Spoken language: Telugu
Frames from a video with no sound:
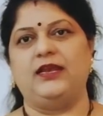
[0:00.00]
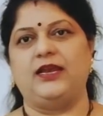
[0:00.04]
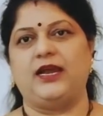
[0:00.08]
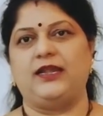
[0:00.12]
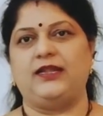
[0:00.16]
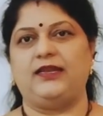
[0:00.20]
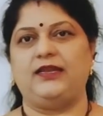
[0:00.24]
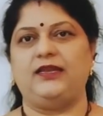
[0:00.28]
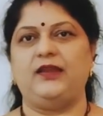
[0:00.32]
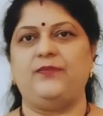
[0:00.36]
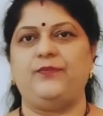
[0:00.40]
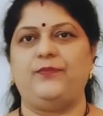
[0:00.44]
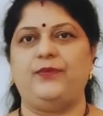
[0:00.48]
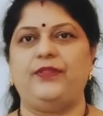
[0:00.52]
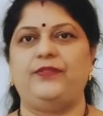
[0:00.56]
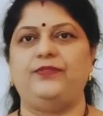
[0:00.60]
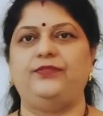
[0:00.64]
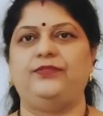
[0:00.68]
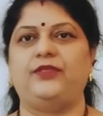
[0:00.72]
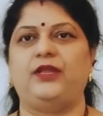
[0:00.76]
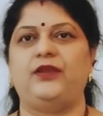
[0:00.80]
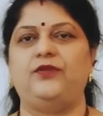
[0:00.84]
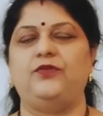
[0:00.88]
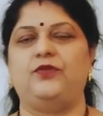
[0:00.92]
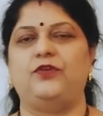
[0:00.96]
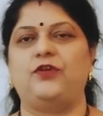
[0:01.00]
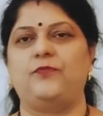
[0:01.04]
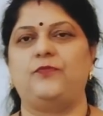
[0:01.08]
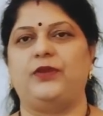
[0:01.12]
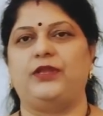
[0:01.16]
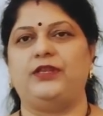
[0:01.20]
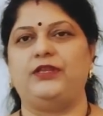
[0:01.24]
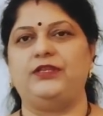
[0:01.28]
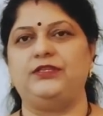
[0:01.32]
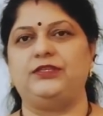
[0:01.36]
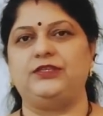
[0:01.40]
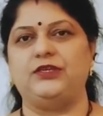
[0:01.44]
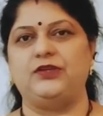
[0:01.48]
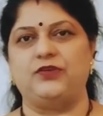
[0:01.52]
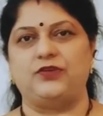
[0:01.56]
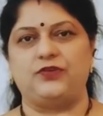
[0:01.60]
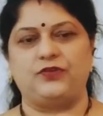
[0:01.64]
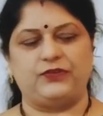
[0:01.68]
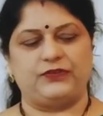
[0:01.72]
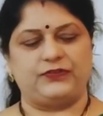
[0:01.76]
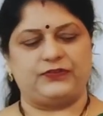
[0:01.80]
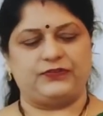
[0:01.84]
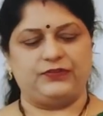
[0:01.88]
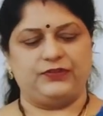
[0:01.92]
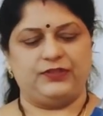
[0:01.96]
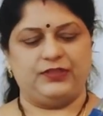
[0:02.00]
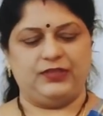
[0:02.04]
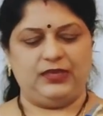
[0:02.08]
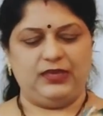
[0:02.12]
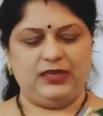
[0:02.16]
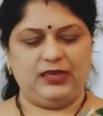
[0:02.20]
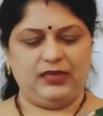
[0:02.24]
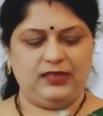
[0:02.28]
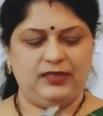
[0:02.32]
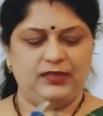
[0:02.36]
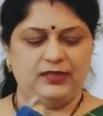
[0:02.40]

కట్టినప్పుడు ఇంత లుక్ మంచి లుక్ వస్తుంది